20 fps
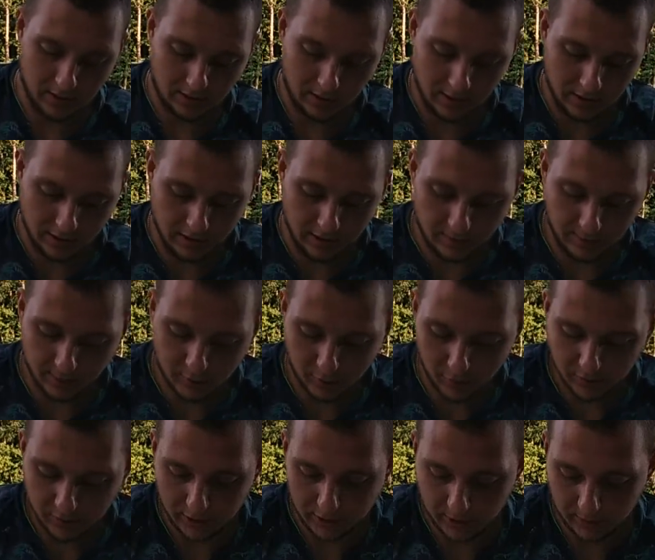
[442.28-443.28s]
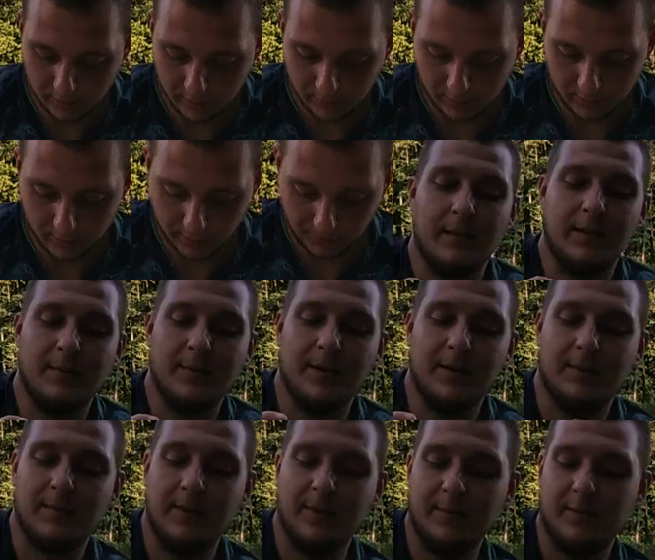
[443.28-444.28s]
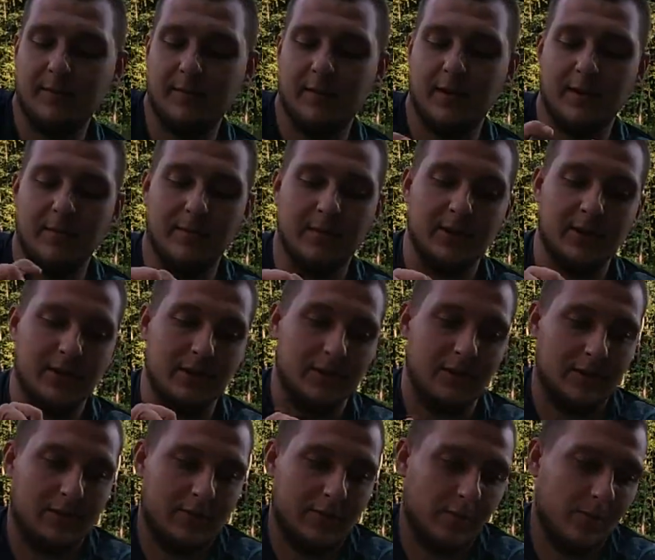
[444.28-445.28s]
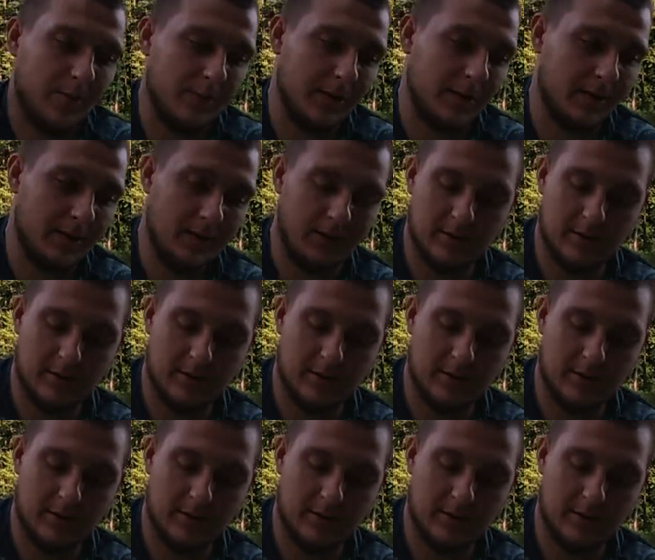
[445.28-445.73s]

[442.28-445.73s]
Динамику нашему. Ребят, перебиваем наш, опа,